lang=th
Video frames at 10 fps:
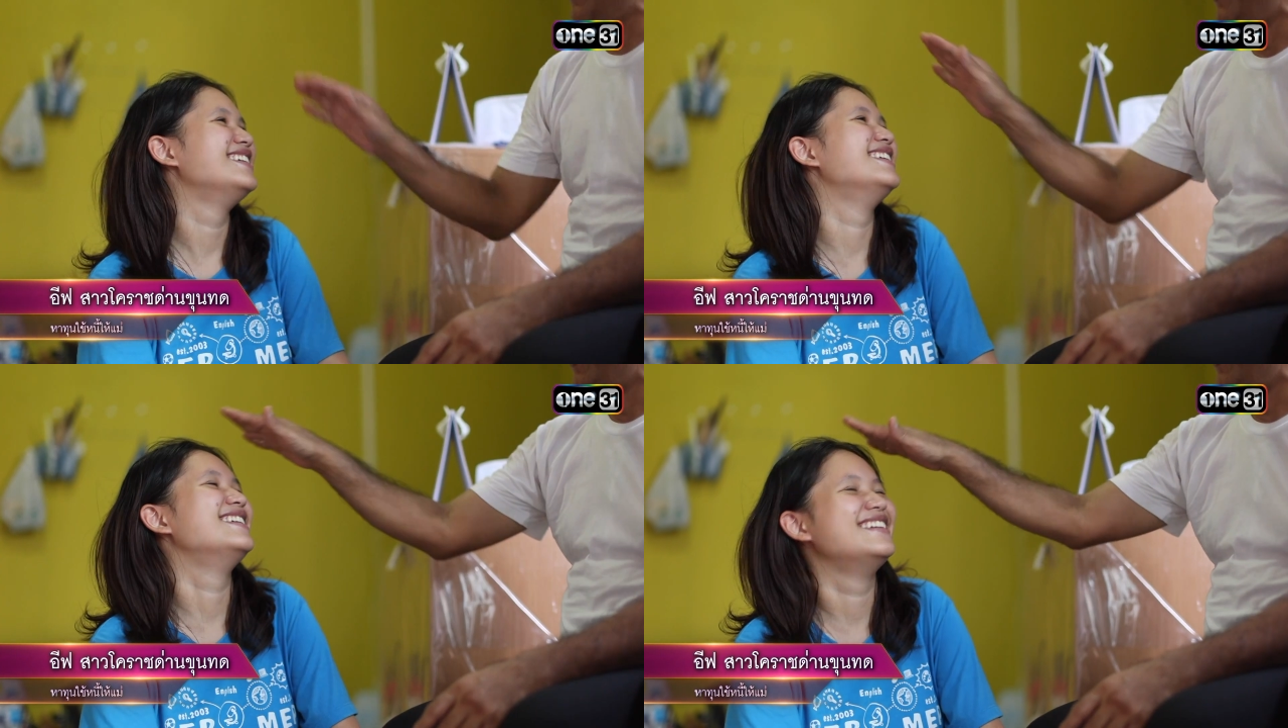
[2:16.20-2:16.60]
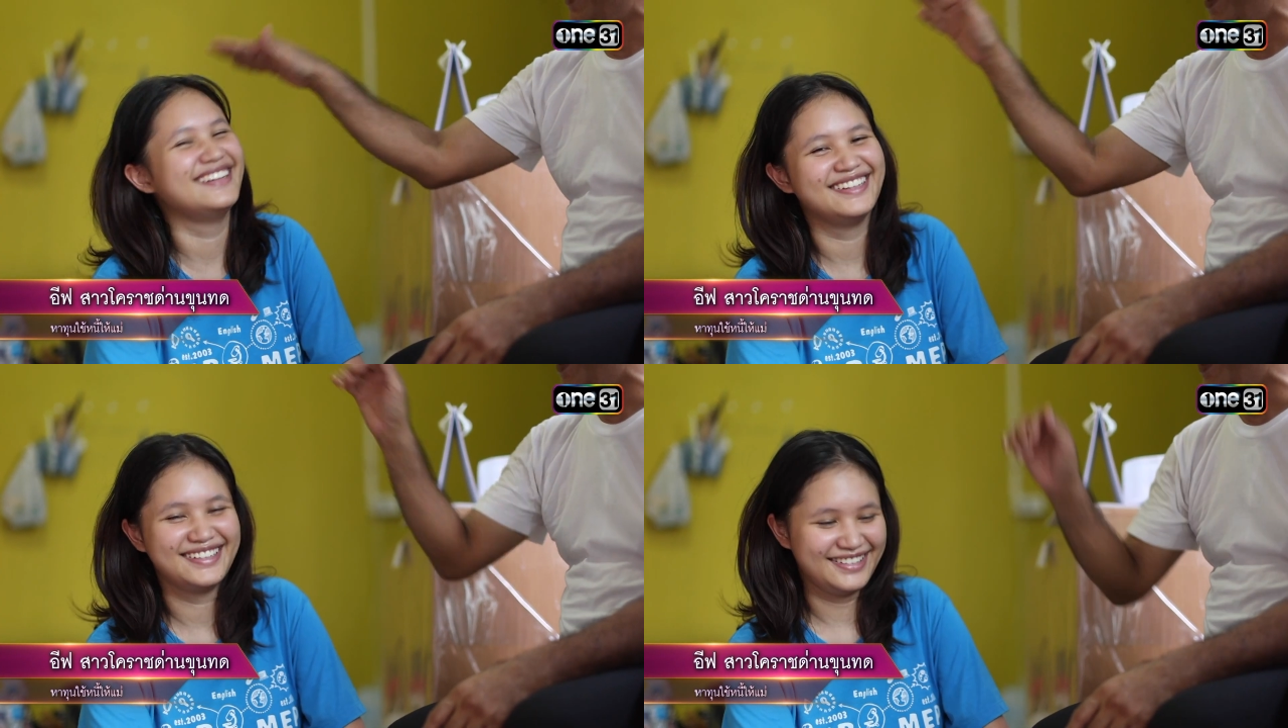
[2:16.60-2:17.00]
ด
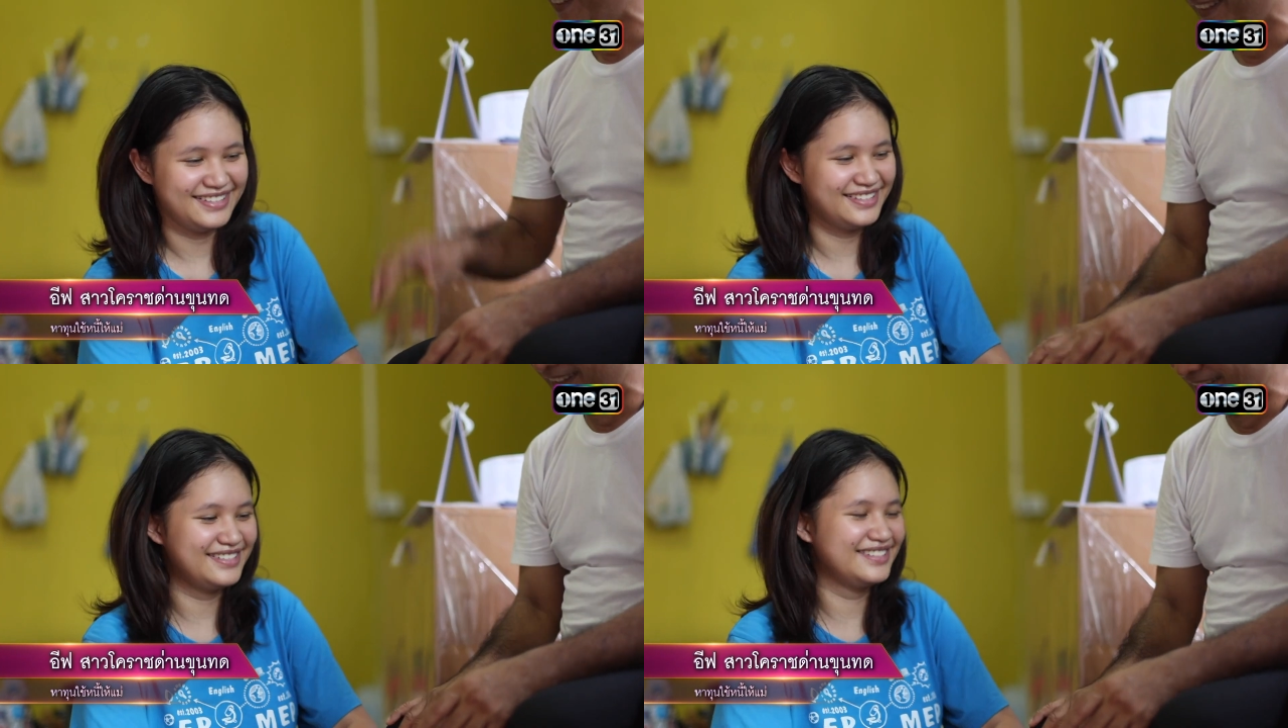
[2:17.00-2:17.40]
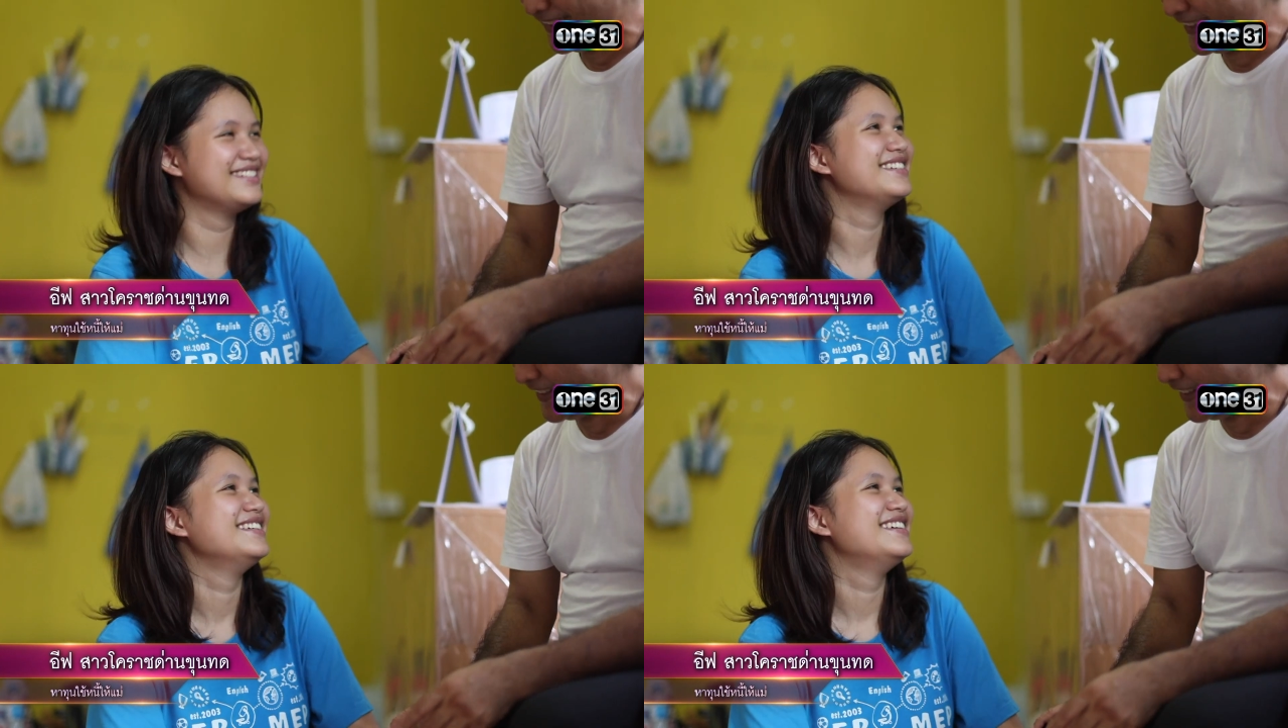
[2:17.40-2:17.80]
เท่าที่เด็ก
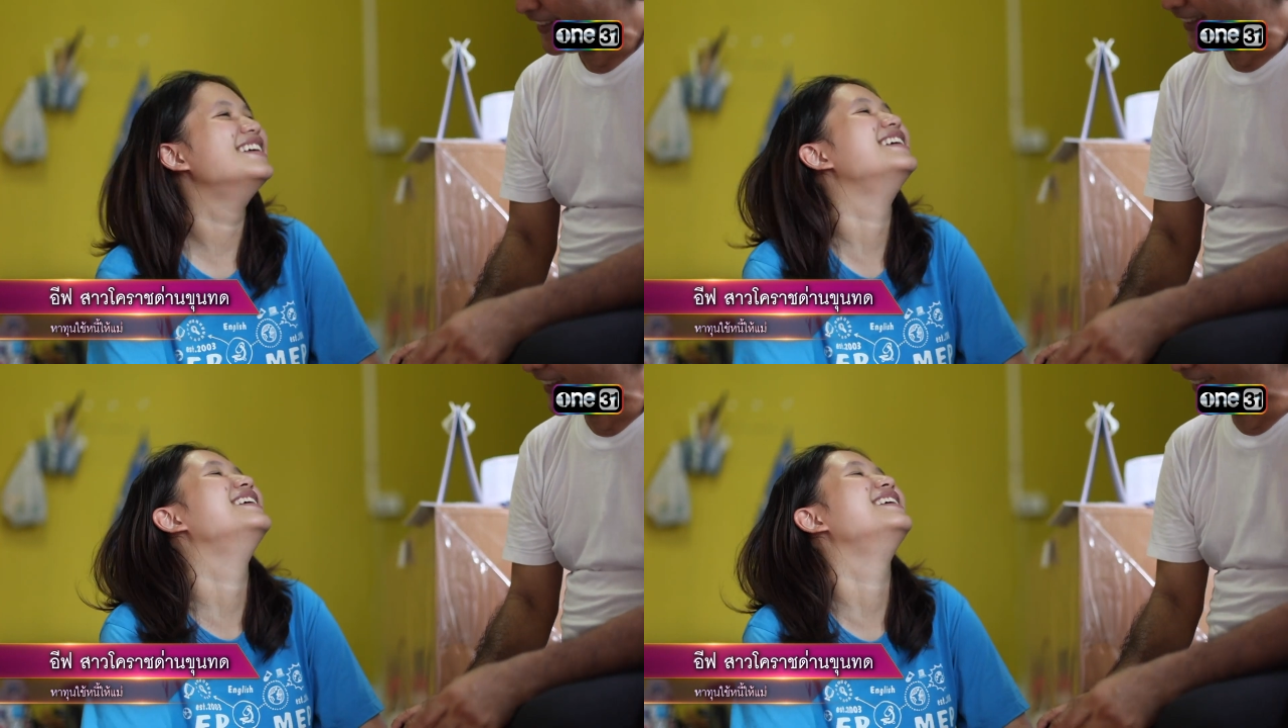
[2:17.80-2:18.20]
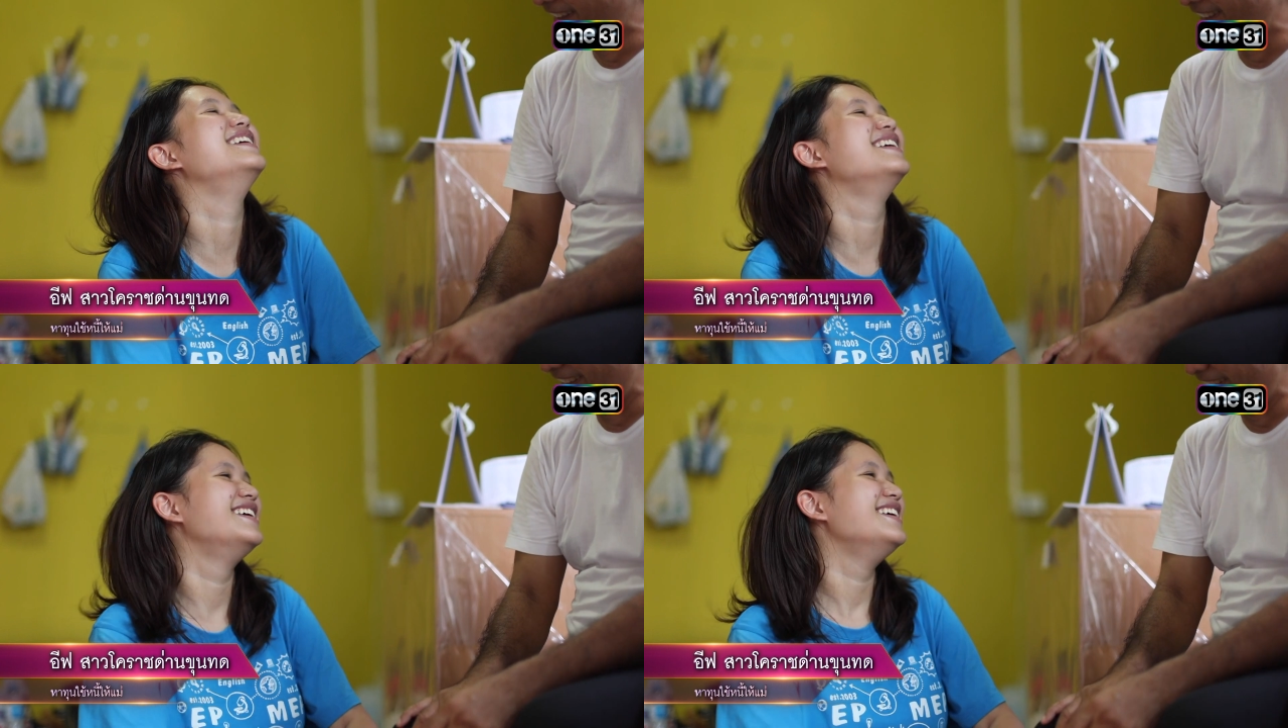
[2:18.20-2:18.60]
คนหนึ่งจะทำได้
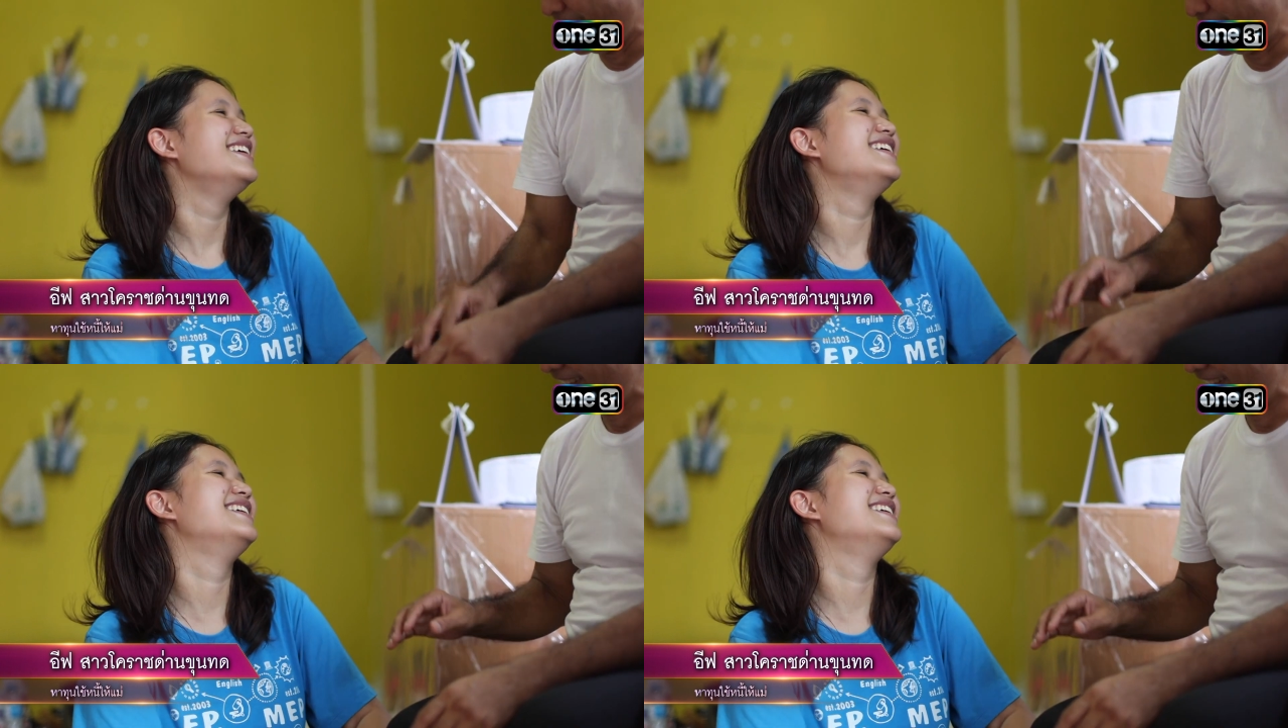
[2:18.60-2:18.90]
ค่ะ